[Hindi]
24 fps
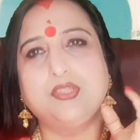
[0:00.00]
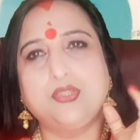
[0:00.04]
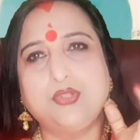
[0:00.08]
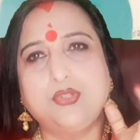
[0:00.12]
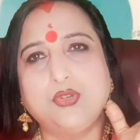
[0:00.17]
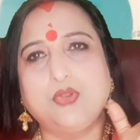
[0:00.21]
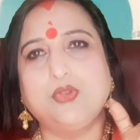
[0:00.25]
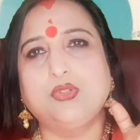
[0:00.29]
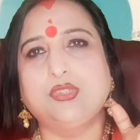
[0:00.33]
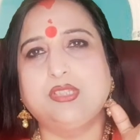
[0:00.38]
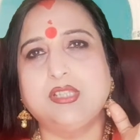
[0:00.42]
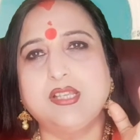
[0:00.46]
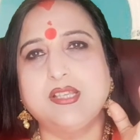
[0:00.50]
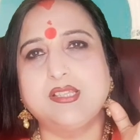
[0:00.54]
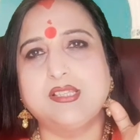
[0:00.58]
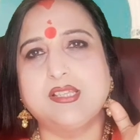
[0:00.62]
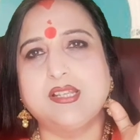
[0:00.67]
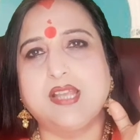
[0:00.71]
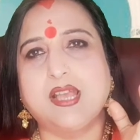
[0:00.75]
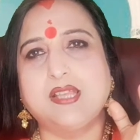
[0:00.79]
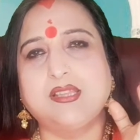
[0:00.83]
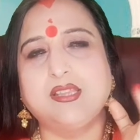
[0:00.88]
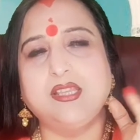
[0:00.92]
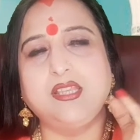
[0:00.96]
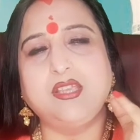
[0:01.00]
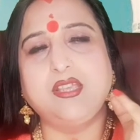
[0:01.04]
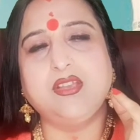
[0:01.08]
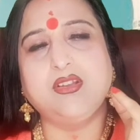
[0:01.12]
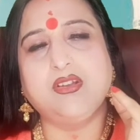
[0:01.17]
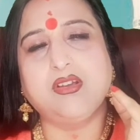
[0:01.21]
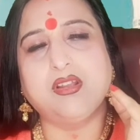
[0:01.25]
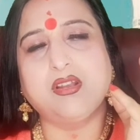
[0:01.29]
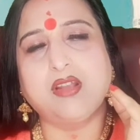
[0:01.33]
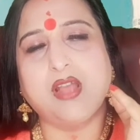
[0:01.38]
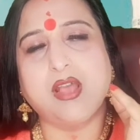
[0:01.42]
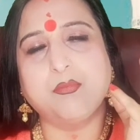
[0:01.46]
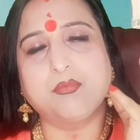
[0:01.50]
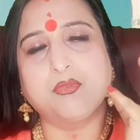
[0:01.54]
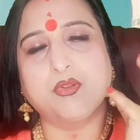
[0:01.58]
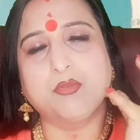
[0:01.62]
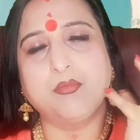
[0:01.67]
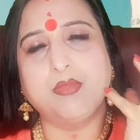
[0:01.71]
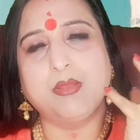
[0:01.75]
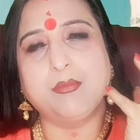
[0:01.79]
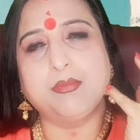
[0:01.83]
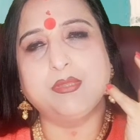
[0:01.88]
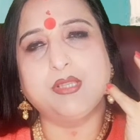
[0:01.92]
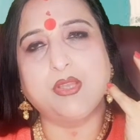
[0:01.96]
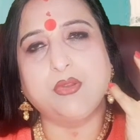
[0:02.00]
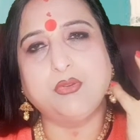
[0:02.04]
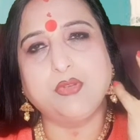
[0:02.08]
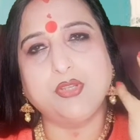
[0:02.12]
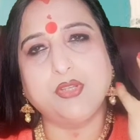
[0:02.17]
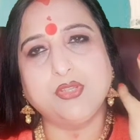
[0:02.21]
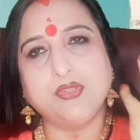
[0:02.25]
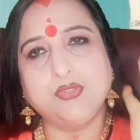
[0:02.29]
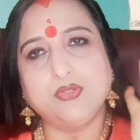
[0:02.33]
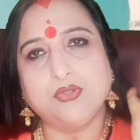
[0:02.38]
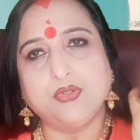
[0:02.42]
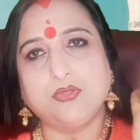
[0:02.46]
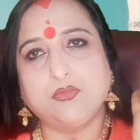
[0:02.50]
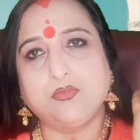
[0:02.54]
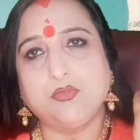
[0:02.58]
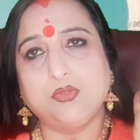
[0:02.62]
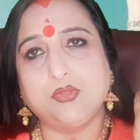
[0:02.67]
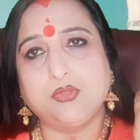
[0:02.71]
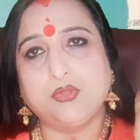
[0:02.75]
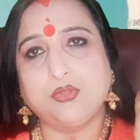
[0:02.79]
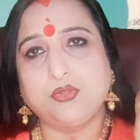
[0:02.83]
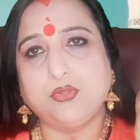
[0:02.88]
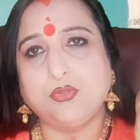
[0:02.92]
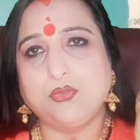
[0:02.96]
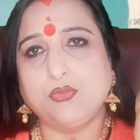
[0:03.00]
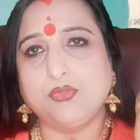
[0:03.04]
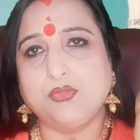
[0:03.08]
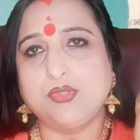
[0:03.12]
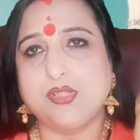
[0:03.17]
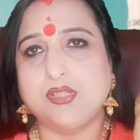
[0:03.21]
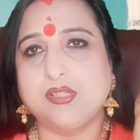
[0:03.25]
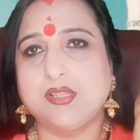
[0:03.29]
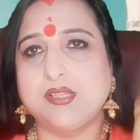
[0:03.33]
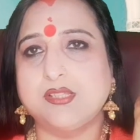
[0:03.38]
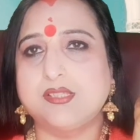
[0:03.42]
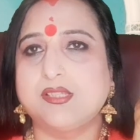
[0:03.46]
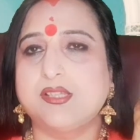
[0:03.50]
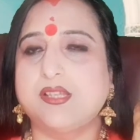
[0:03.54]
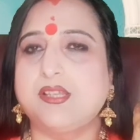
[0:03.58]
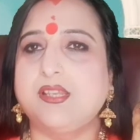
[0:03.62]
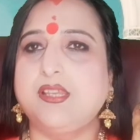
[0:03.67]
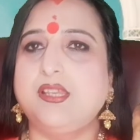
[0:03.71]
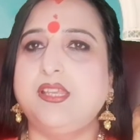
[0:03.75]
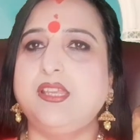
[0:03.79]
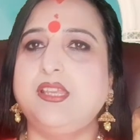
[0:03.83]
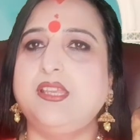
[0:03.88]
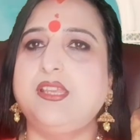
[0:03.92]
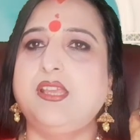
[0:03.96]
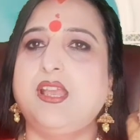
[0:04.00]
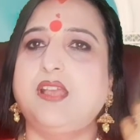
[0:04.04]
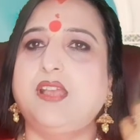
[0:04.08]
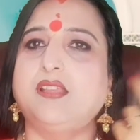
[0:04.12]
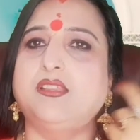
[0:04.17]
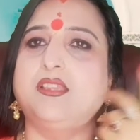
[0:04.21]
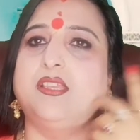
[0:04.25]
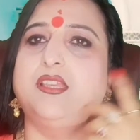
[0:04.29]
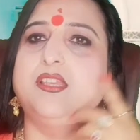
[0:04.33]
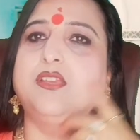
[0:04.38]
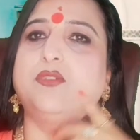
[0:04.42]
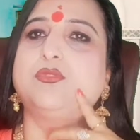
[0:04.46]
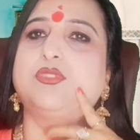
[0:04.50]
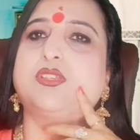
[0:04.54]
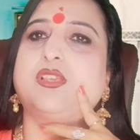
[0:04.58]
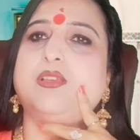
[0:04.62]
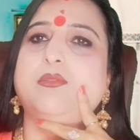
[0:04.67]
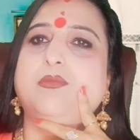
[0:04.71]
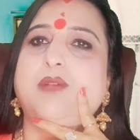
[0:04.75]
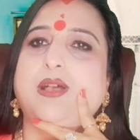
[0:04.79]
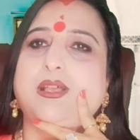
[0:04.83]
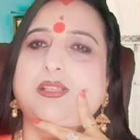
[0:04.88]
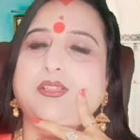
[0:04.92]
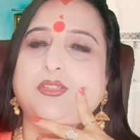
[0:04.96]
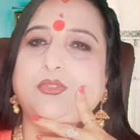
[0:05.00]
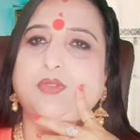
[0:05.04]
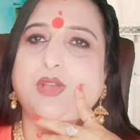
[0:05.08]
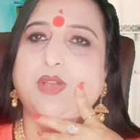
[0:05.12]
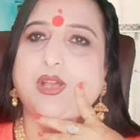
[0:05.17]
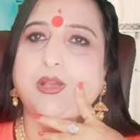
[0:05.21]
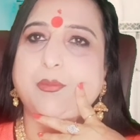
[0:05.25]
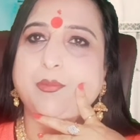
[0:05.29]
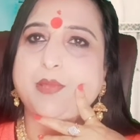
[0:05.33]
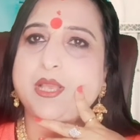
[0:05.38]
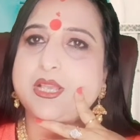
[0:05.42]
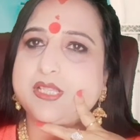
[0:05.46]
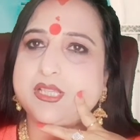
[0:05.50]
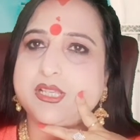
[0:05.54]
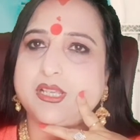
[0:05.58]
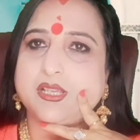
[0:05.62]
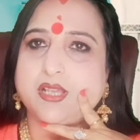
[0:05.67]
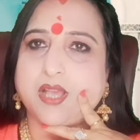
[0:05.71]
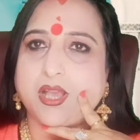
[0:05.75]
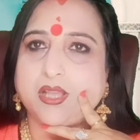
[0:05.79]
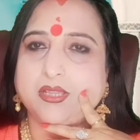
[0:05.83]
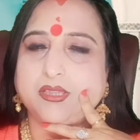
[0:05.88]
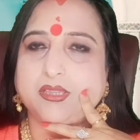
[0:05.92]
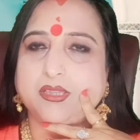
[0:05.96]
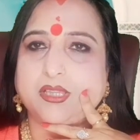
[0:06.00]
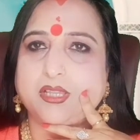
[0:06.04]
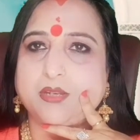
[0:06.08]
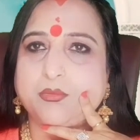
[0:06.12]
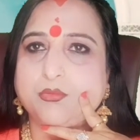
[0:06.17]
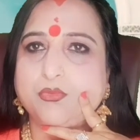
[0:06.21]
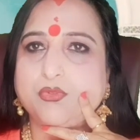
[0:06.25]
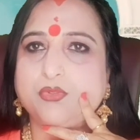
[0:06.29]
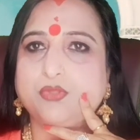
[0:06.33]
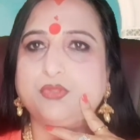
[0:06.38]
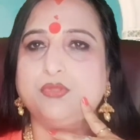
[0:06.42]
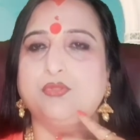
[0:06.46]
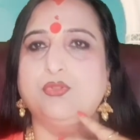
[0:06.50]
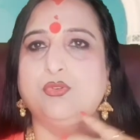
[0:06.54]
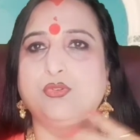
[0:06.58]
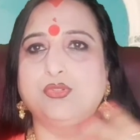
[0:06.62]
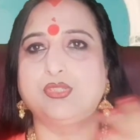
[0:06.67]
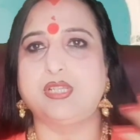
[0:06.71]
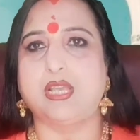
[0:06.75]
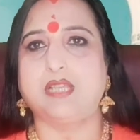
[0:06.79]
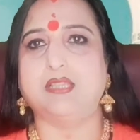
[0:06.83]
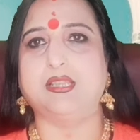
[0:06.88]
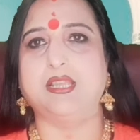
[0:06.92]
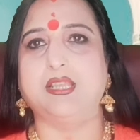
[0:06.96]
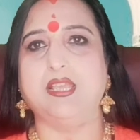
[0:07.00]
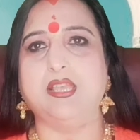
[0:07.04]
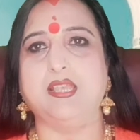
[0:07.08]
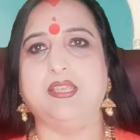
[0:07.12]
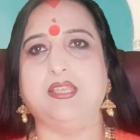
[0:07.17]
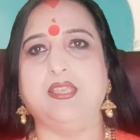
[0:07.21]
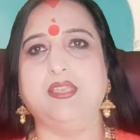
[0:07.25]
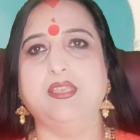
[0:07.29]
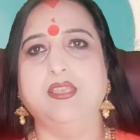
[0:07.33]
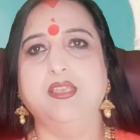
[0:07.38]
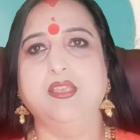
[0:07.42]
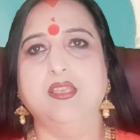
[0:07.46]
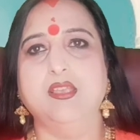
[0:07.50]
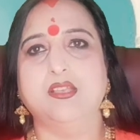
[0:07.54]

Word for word: जोत नजर आती है और आपको मैं बताऊं कि जोत वो तो, तो कुछ नजर ही नहीं आती है उसके बाद तो आप ऐसे अंतर्मुक्त हो जाते हैं कि